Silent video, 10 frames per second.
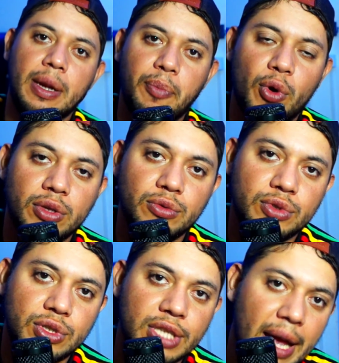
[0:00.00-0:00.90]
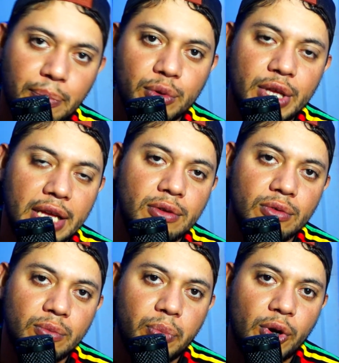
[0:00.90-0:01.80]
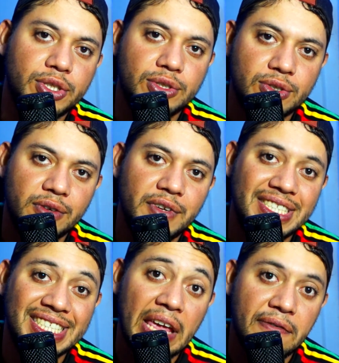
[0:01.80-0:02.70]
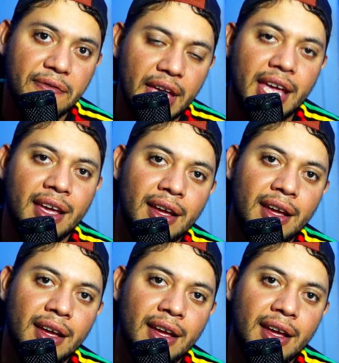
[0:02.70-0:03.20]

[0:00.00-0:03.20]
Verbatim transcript: a porra de um sapo dentro de um pote de sorvete sem ver?